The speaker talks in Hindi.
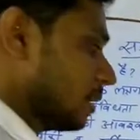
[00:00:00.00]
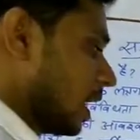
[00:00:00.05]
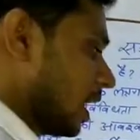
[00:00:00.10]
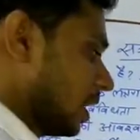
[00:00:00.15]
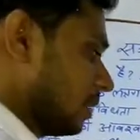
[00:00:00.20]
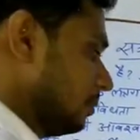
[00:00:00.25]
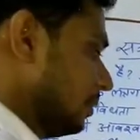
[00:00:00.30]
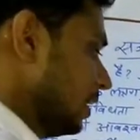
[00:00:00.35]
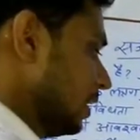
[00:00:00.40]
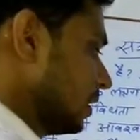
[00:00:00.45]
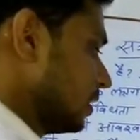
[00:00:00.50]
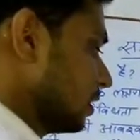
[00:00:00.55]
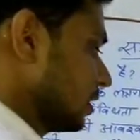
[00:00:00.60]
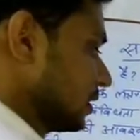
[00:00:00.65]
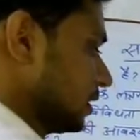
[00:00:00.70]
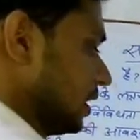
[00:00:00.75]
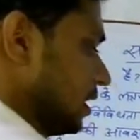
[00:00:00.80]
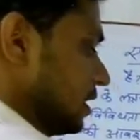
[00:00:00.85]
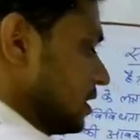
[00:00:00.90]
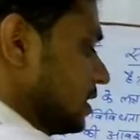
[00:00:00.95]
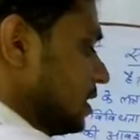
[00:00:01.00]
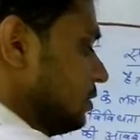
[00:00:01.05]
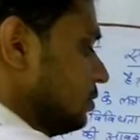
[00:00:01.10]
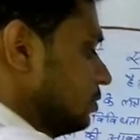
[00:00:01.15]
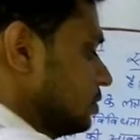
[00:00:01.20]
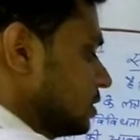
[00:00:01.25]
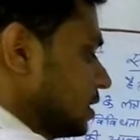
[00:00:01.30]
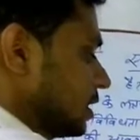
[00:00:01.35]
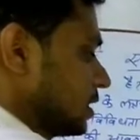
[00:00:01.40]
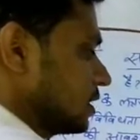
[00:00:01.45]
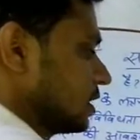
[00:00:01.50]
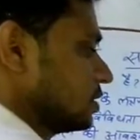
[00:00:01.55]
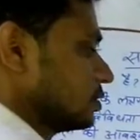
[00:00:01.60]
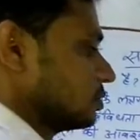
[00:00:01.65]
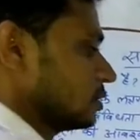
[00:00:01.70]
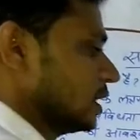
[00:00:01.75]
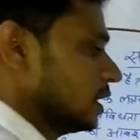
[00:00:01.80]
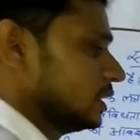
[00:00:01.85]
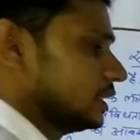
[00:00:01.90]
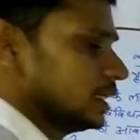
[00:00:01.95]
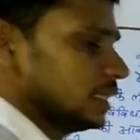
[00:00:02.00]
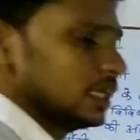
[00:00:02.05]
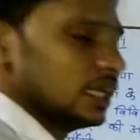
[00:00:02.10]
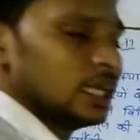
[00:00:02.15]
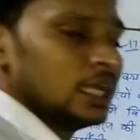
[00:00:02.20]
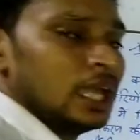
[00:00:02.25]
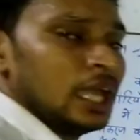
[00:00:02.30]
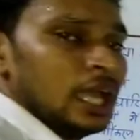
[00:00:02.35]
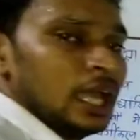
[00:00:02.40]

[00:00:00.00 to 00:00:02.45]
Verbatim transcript: बाहर भी नहीं करते हैं इसलिए उत्सर्जन जो है ये